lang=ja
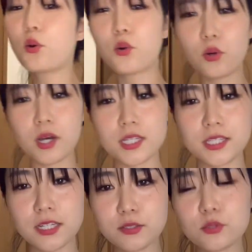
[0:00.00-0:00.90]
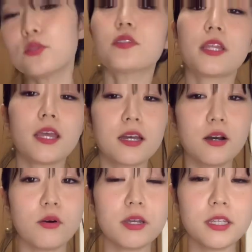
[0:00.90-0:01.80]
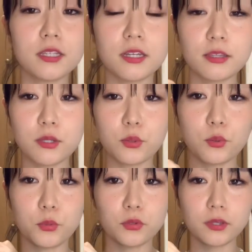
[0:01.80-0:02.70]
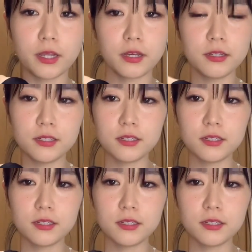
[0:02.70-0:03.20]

ここが四角くて可愛いなって思った